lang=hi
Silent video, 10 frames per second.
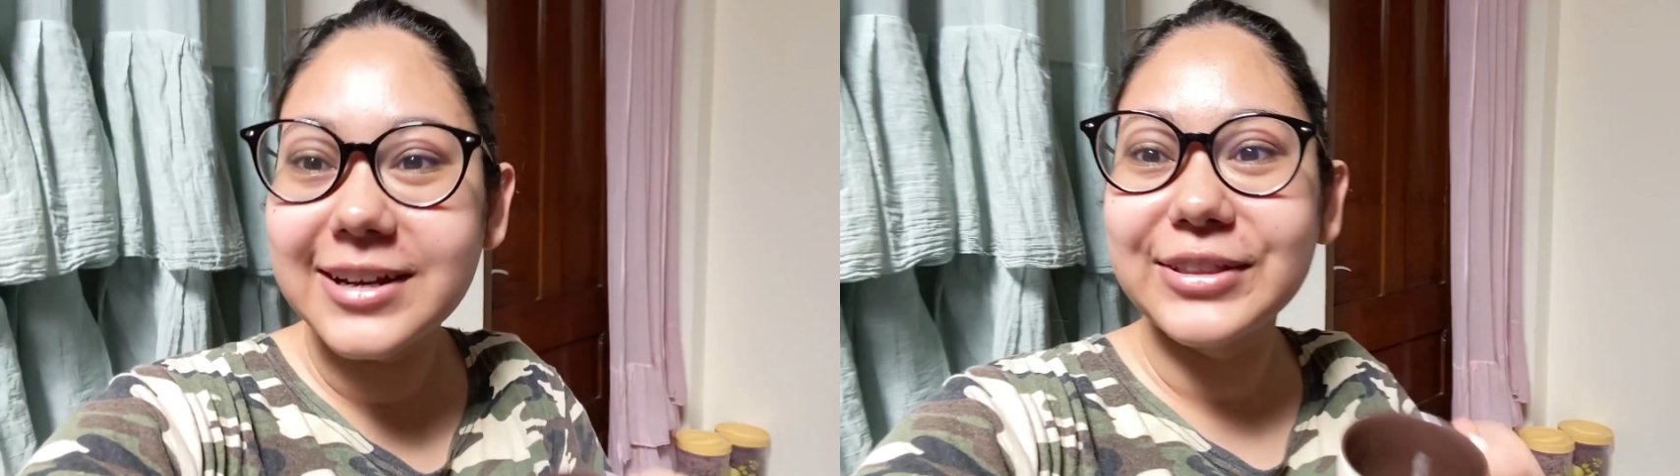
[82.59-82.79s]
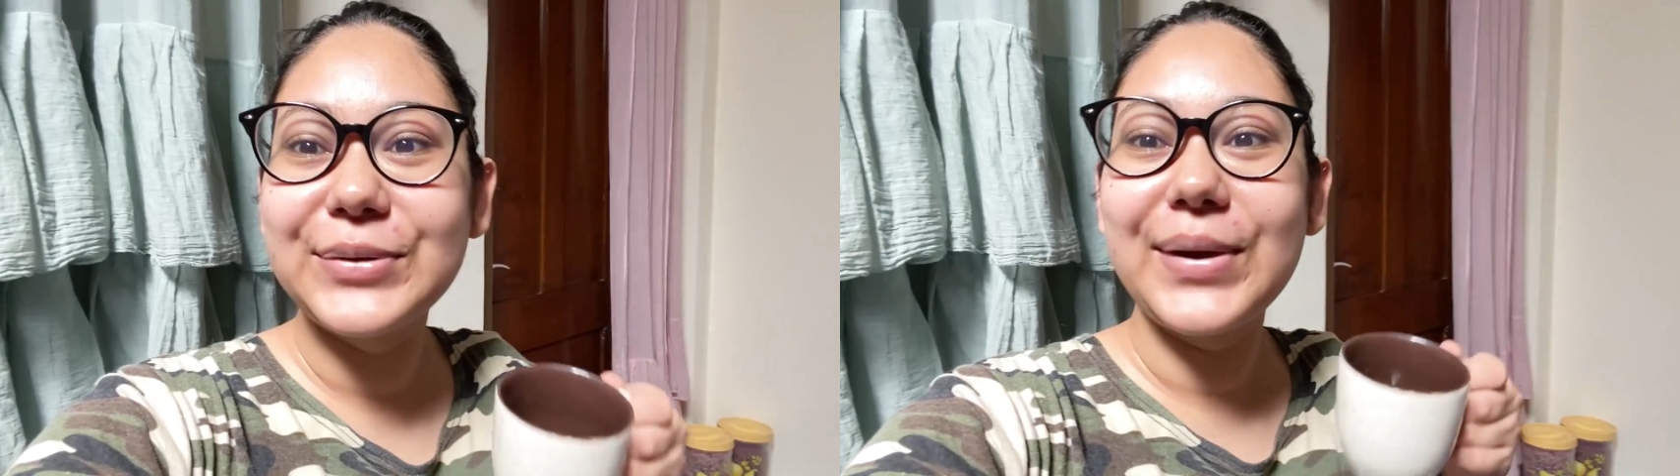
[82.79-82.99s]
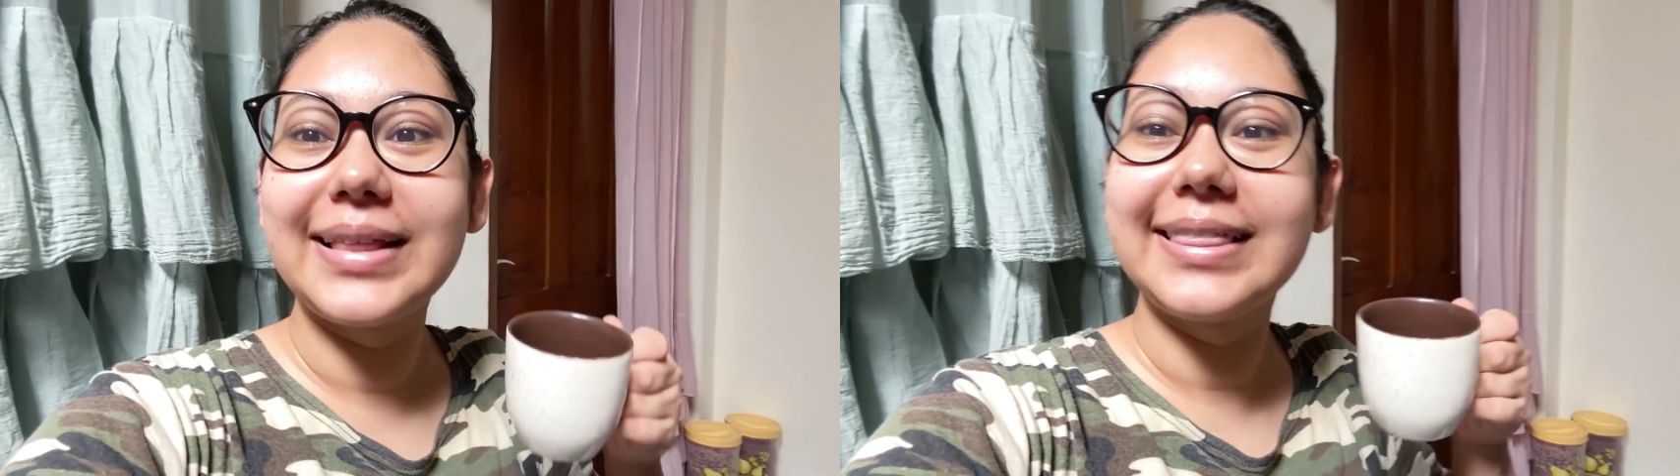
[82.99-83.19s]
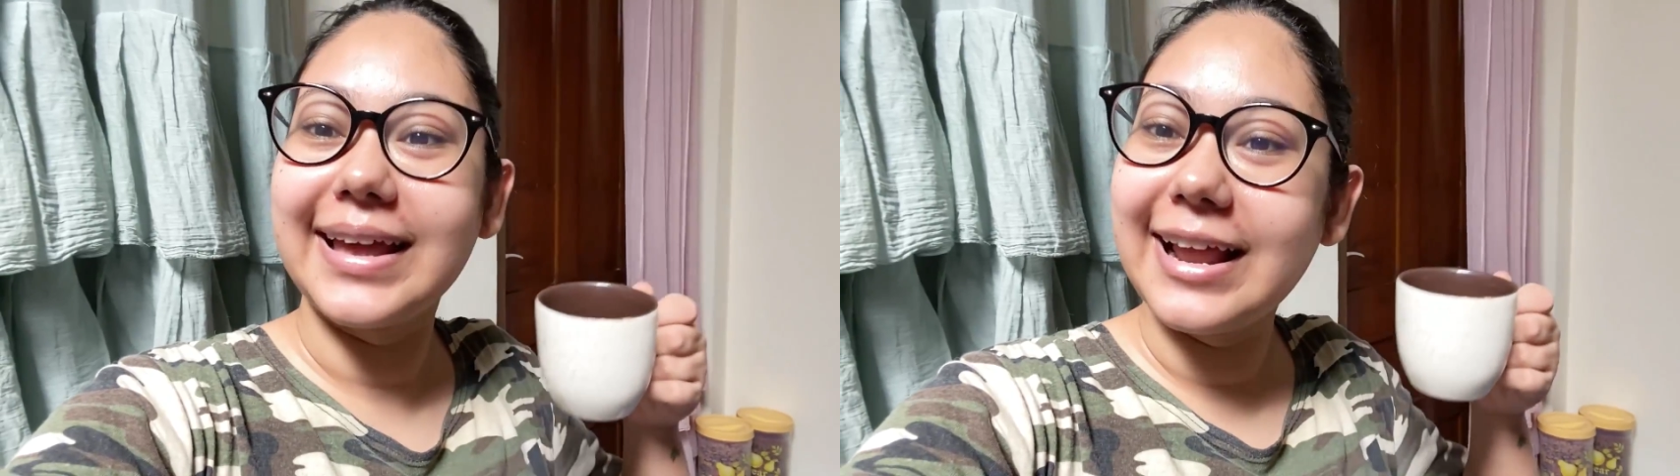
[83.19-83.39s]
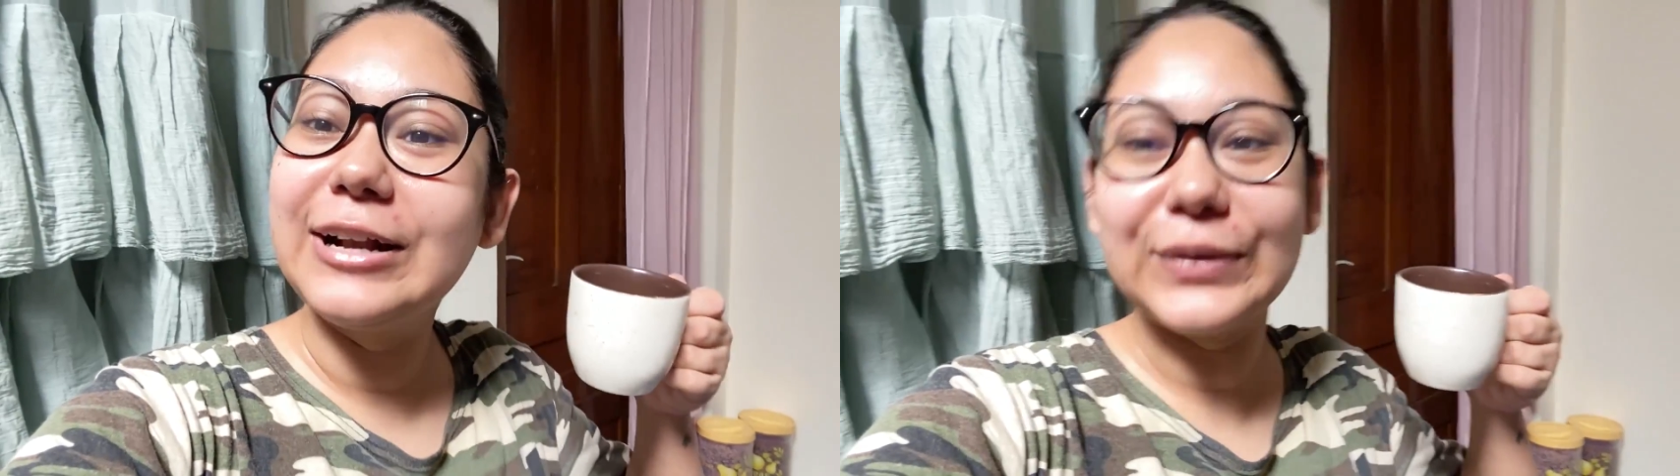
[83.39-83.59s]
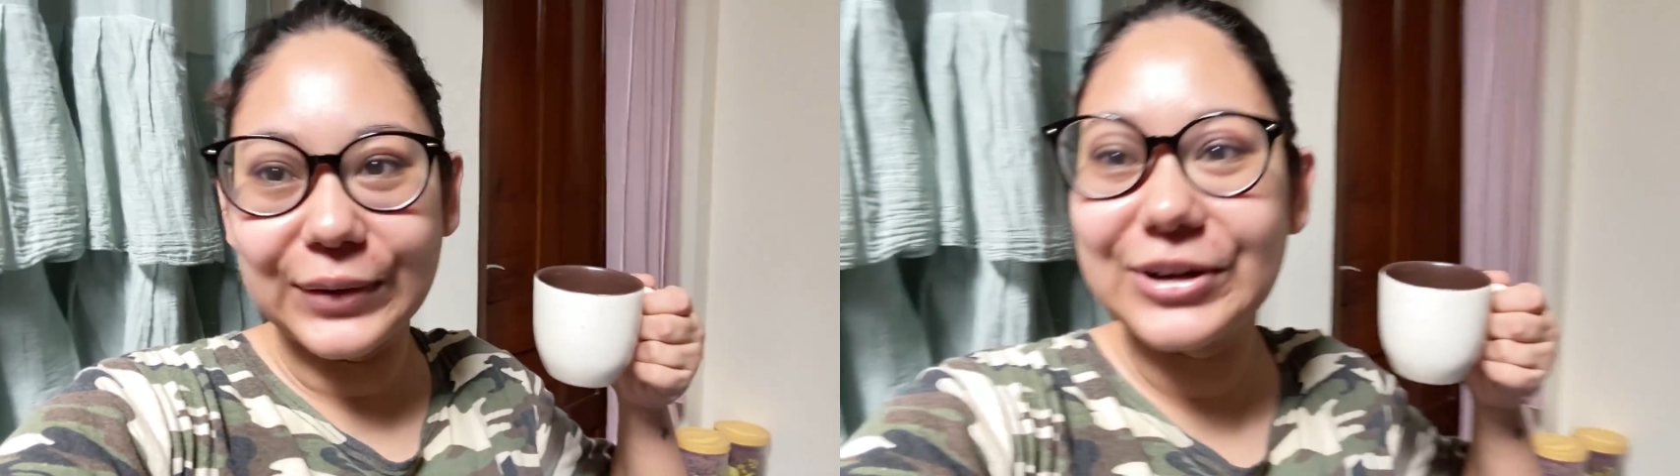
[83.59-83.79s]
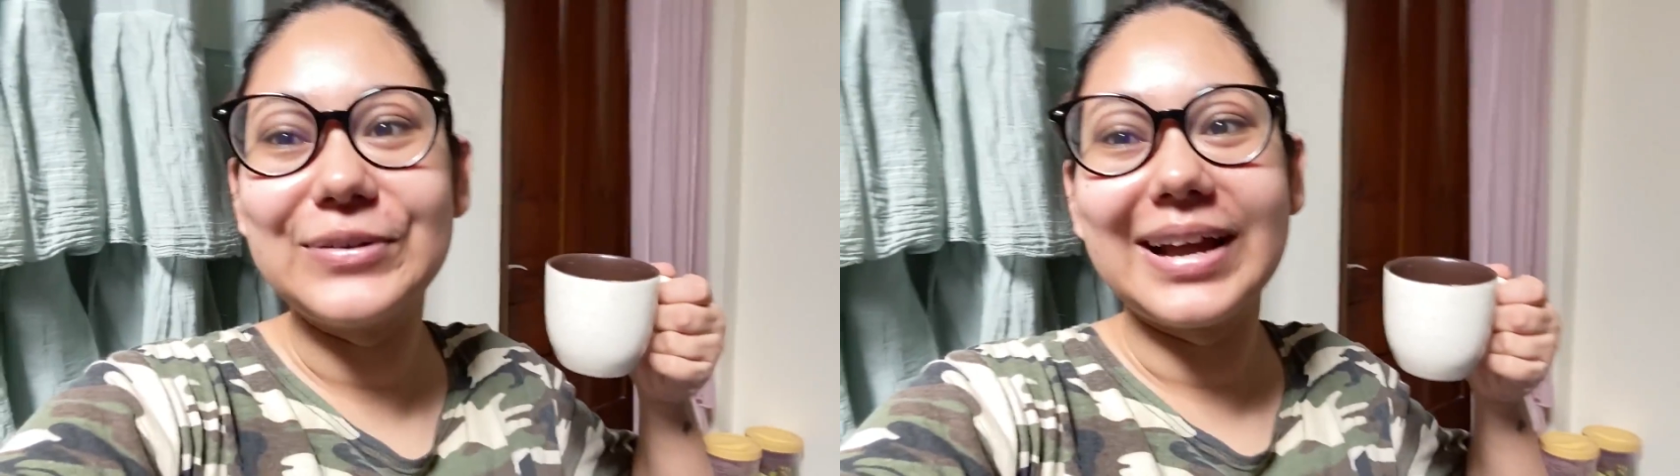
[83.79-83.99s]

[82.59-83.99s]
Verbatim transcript: करती हूँ एंड देन आई टॉक टू यू